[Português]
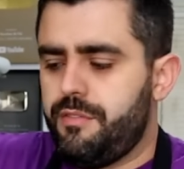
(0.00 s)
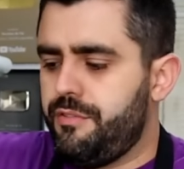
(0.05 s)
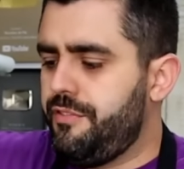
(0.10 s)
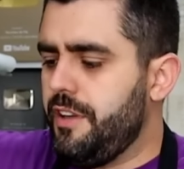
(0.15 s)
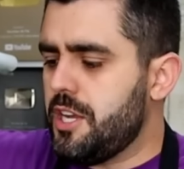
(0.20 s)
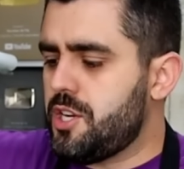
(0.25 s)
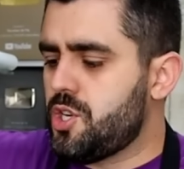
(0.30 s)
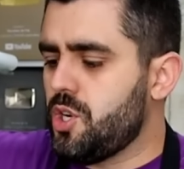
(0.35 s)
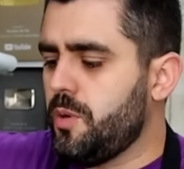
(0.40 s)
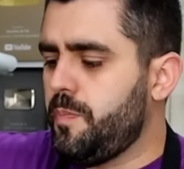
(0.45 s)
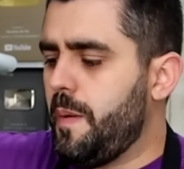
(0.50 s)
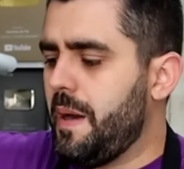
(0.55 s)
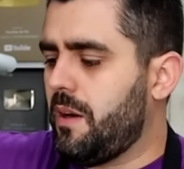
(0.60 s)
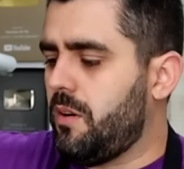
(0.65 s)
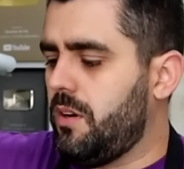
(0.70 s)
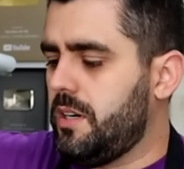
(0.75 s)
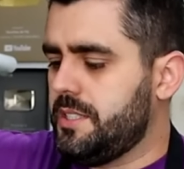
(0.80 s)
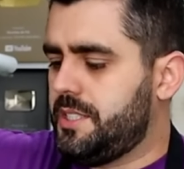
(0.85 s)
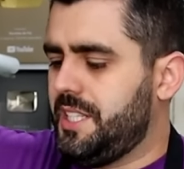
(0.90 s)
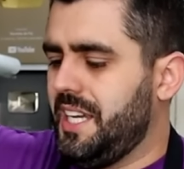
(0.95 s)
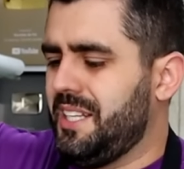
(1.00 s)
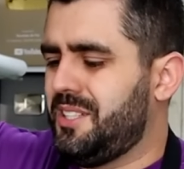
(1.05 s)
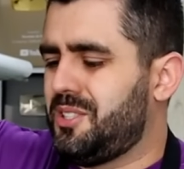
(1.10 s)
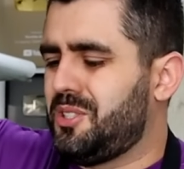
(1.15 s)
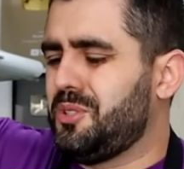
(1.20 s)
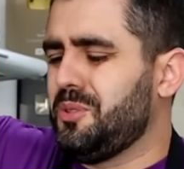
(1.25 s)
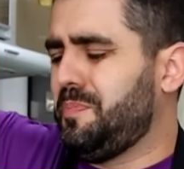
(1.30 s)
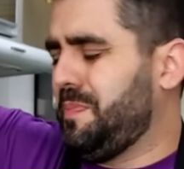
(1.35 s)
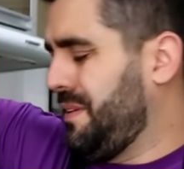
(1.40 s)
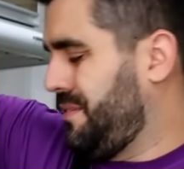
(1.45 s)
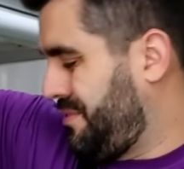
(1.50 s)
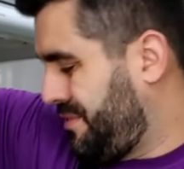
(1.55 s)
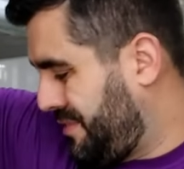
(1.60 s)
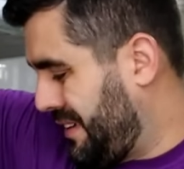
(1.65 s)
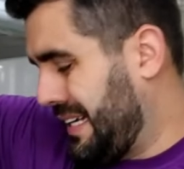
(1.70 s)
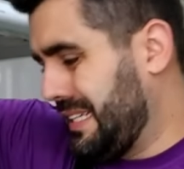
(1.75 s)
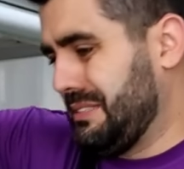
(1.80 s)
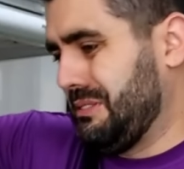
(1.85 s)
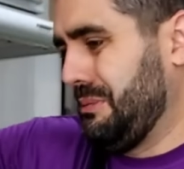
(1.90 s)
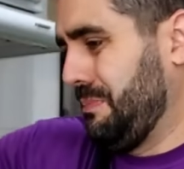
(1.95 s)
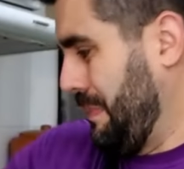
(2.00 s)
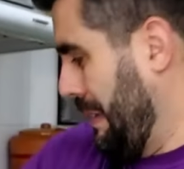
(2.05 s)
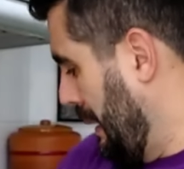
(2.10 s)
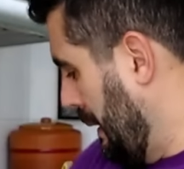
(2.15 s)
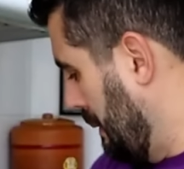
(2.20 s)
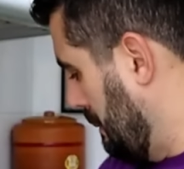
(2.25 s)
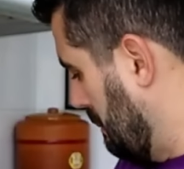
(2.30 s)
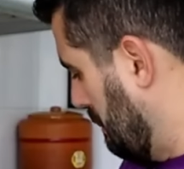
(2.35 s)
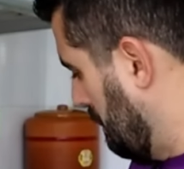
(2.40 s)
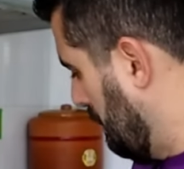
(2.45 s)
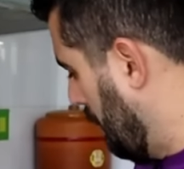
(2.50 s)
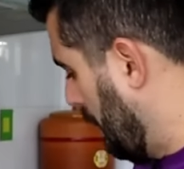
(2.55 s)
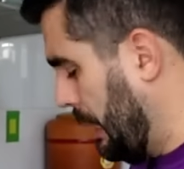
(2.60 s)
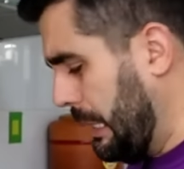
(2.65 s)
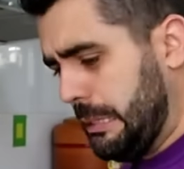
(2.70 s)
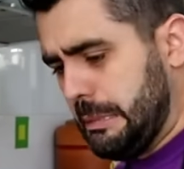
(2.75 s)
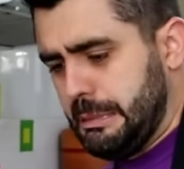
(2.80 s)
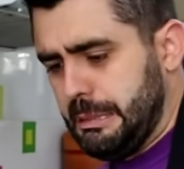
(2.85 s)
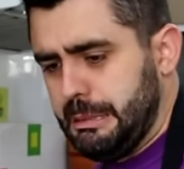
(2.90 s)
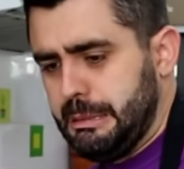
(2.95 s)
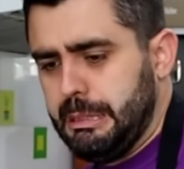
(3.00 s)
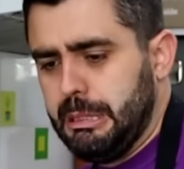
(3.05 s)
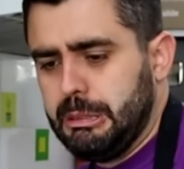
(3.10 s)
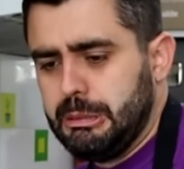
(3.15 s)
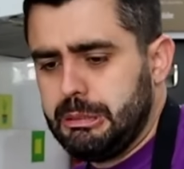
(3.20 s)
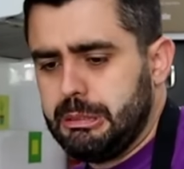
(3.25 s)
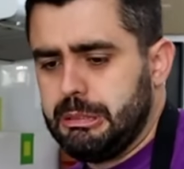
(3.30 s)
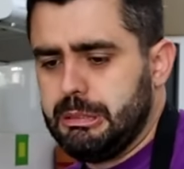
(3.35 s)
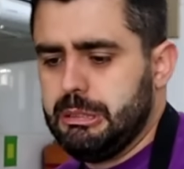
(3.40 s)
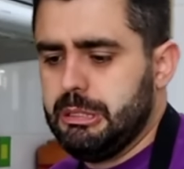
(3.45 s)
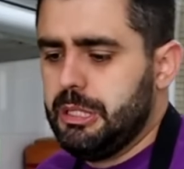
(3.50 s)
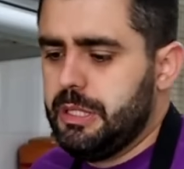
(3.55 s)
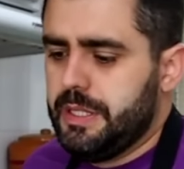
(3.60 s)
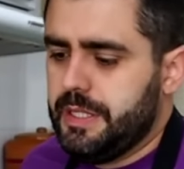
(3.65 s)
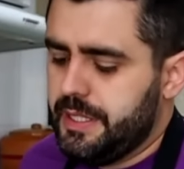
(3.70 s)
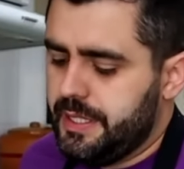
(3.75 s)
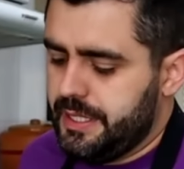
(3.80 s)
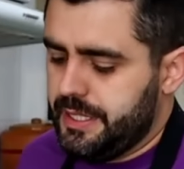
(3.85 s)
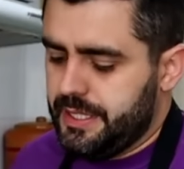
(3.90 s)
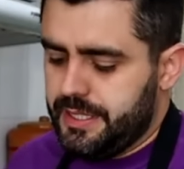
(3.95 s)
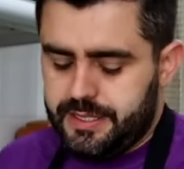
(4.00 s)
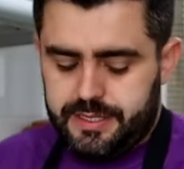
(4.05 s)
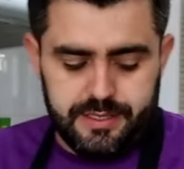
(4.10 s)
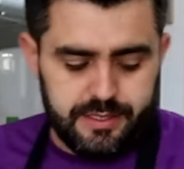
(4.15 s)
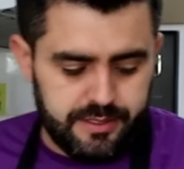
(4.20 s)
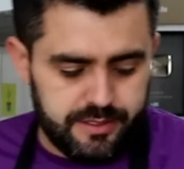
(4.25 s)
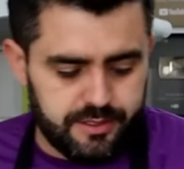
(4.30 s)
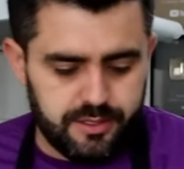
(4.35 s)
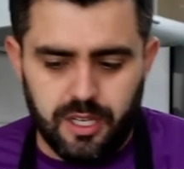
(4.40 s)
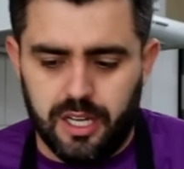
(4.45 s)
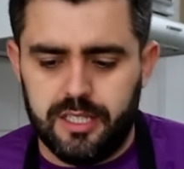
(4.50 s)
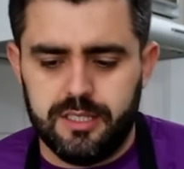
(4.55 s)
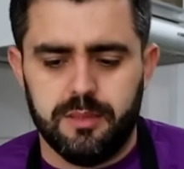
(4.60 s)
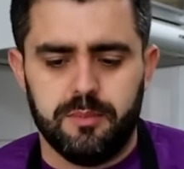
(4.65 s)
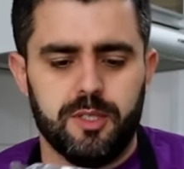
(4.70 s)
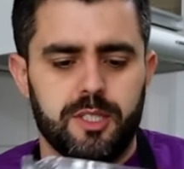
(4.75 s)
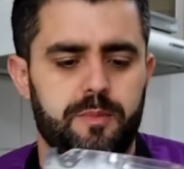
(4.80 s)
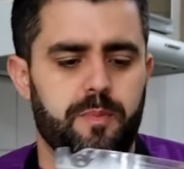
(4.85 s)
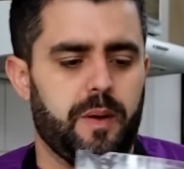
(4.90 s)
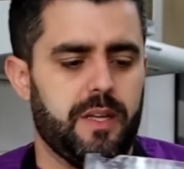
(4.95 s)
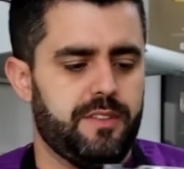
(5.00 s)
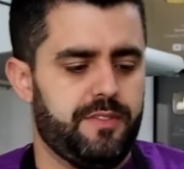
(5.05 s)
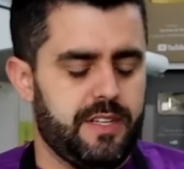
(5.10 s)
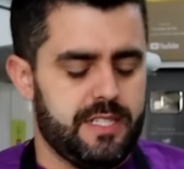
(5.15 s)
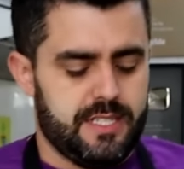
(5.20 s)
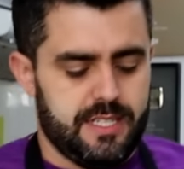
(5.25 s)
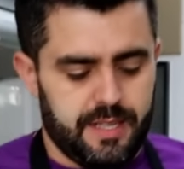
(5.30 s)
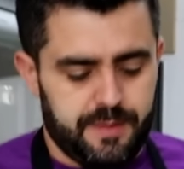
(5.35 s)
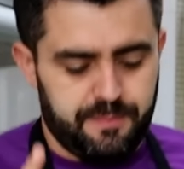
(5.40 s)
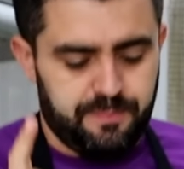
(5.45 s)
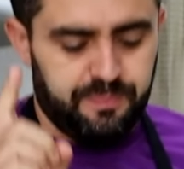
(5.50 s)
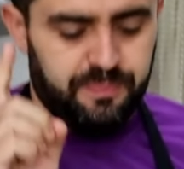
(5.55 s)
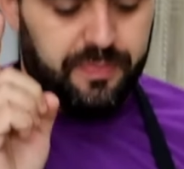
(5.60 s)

Fechou o pacote, gente, super fácil, pelo amor de Deus. Todo mundo pode fazer.